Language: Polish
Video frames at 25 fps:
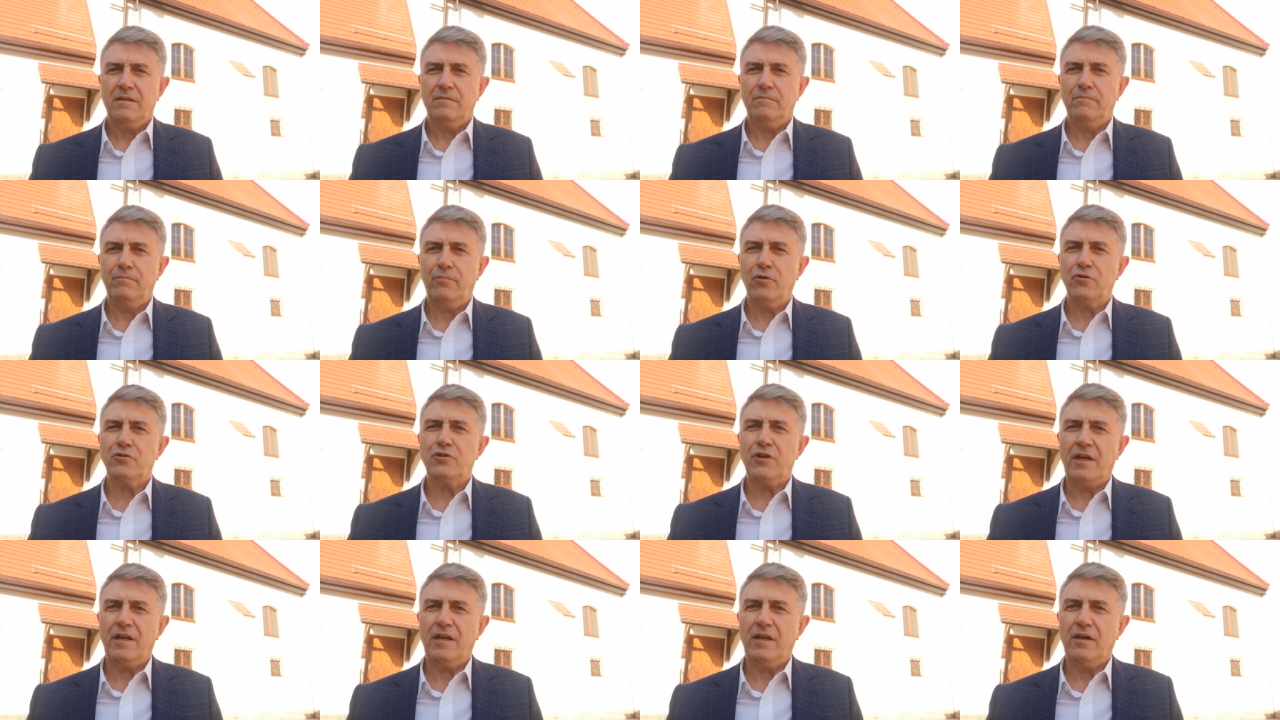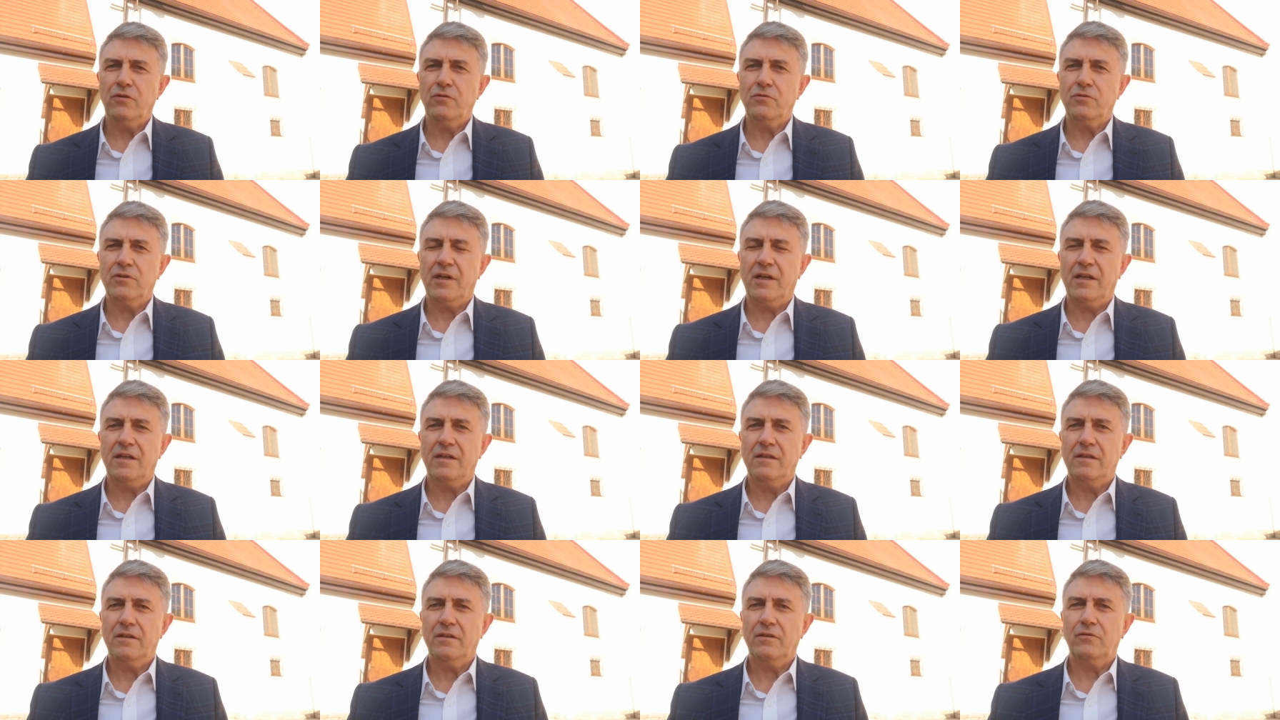Boża
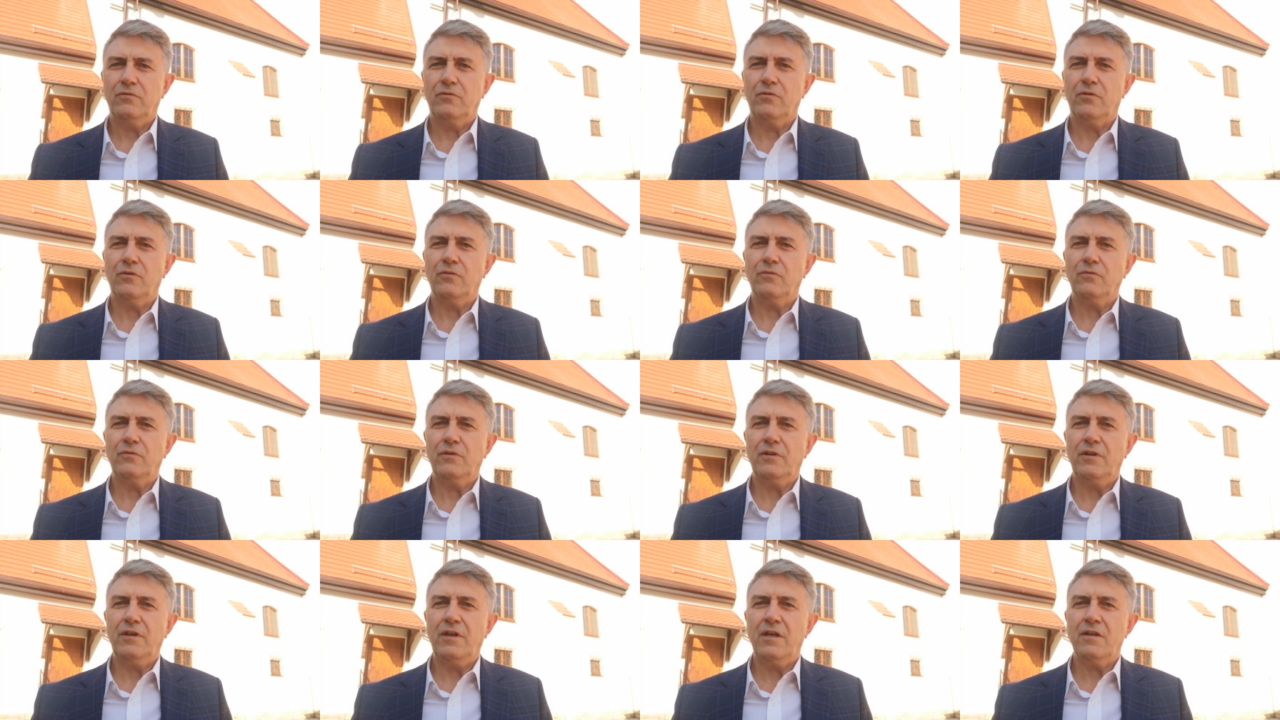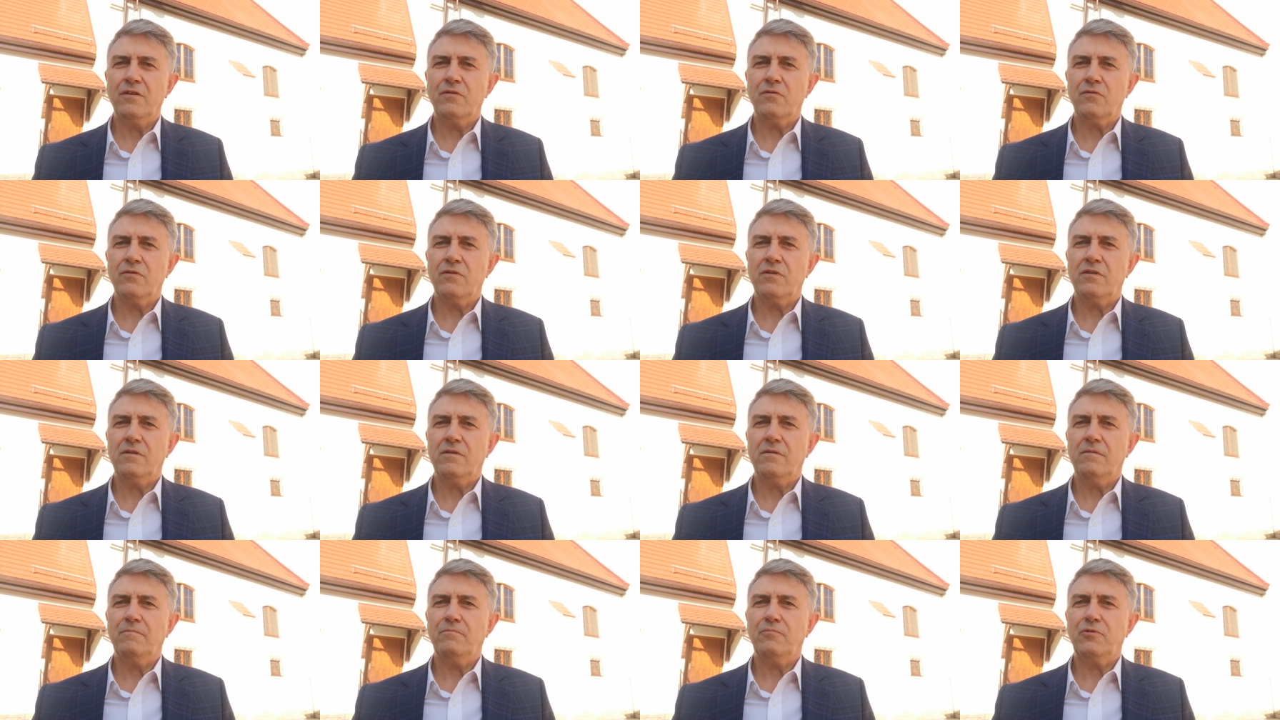nauka, którą
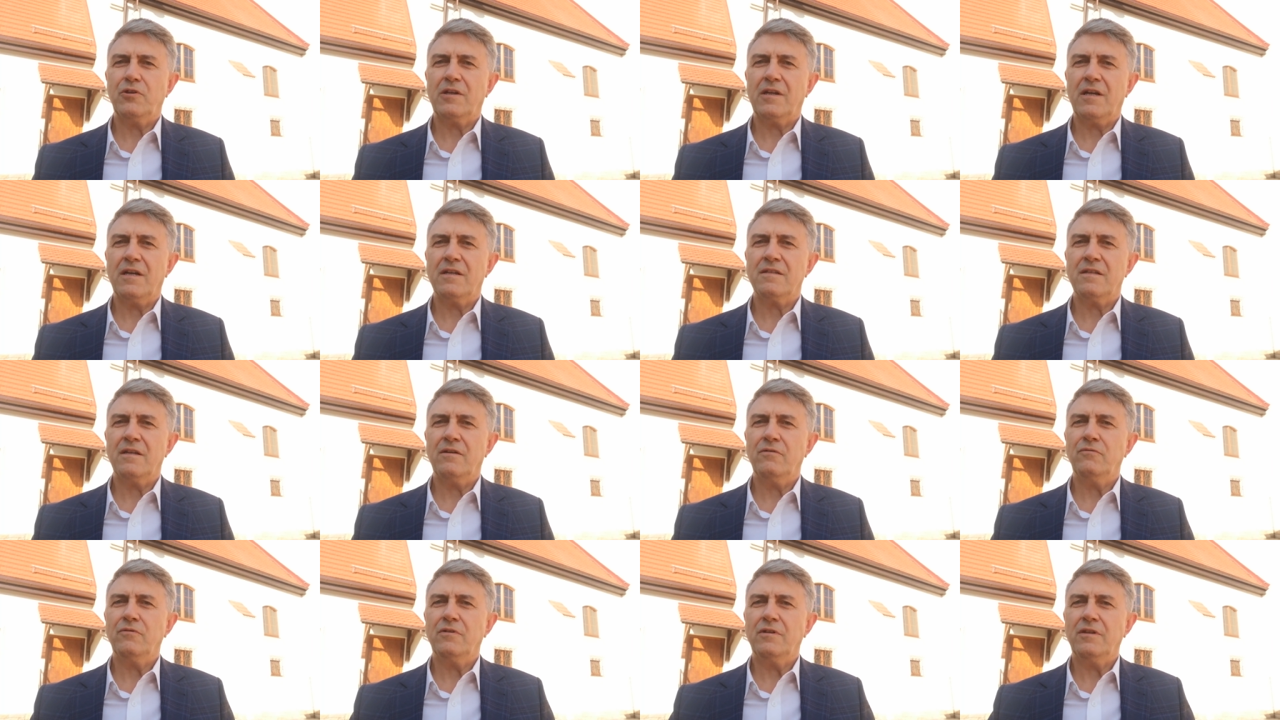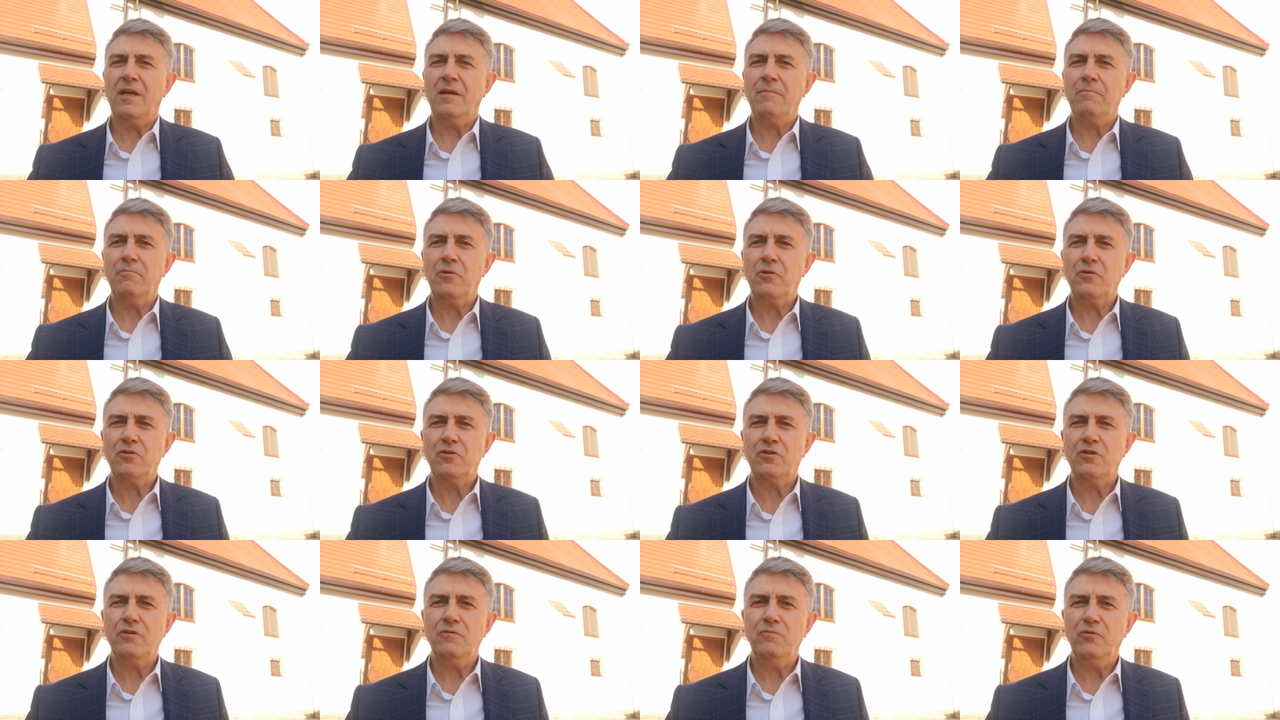Jezus przekazał
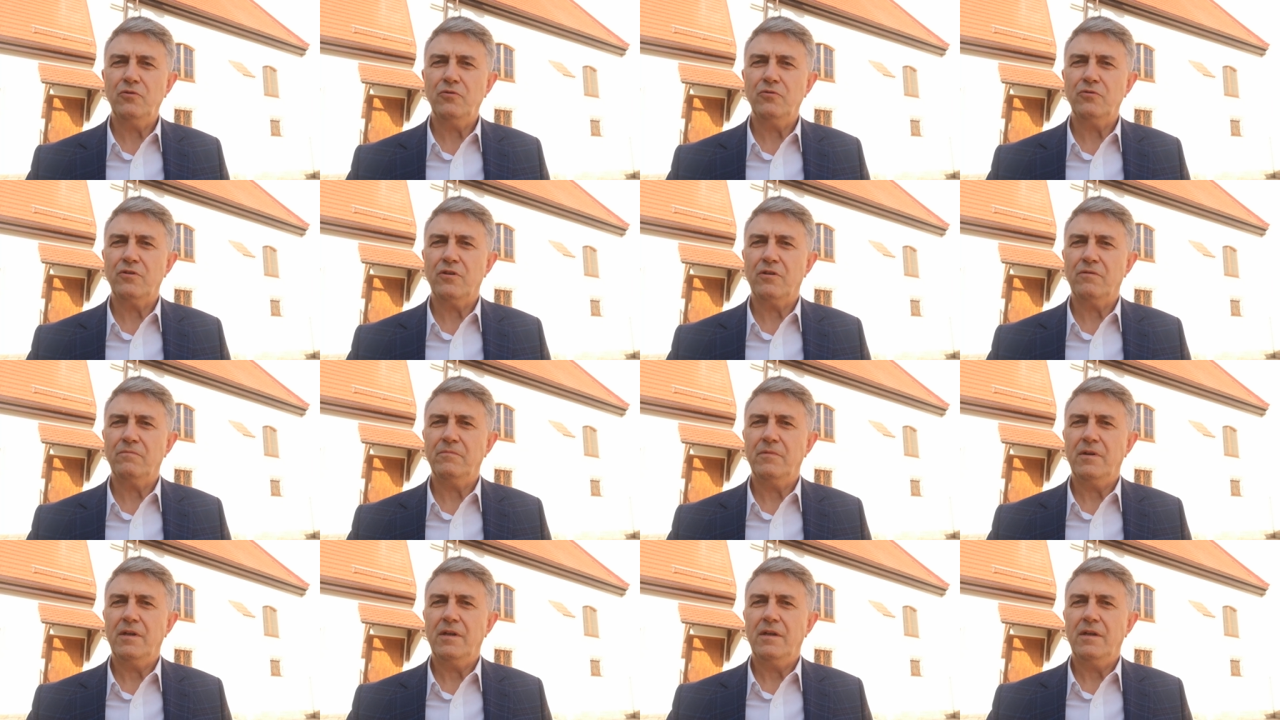najprostszym ludziom,